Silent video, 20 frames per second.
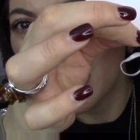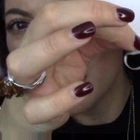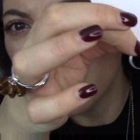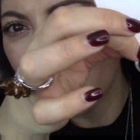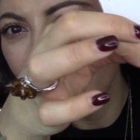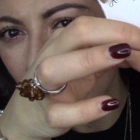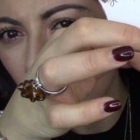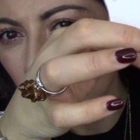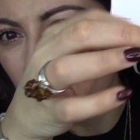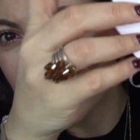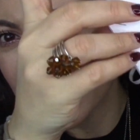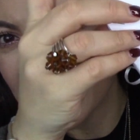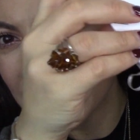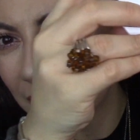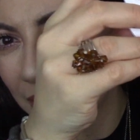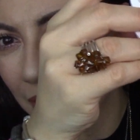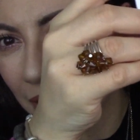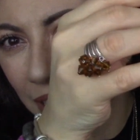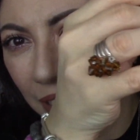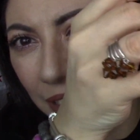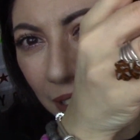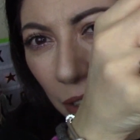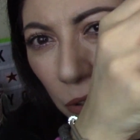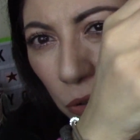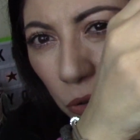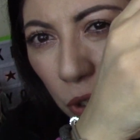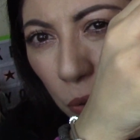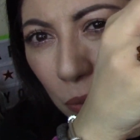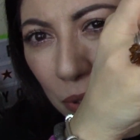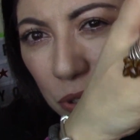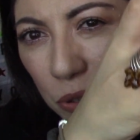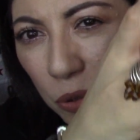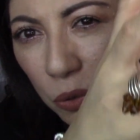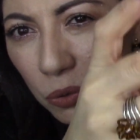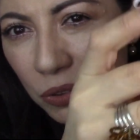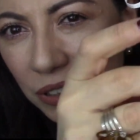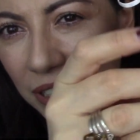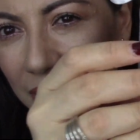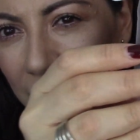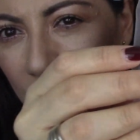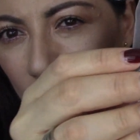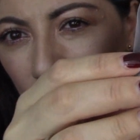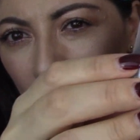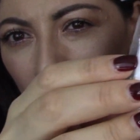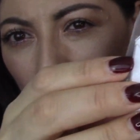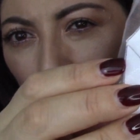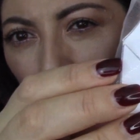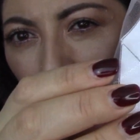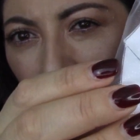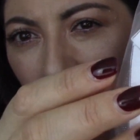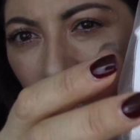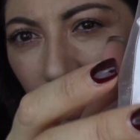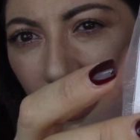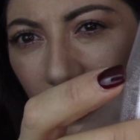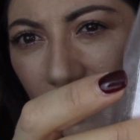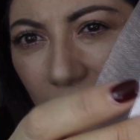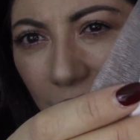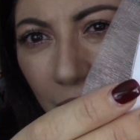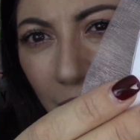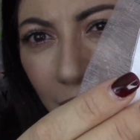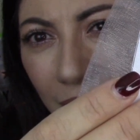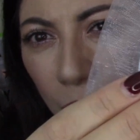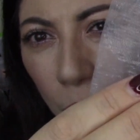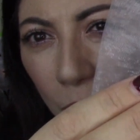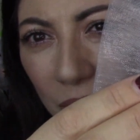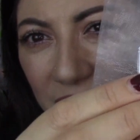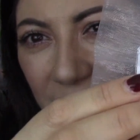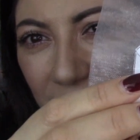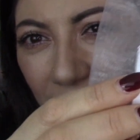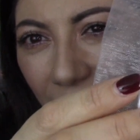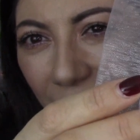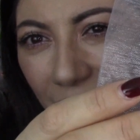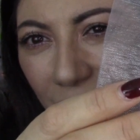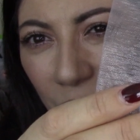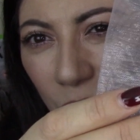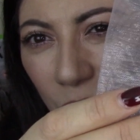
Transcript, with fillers: l'ha consegnata all'interno di questo contenitore qui, questa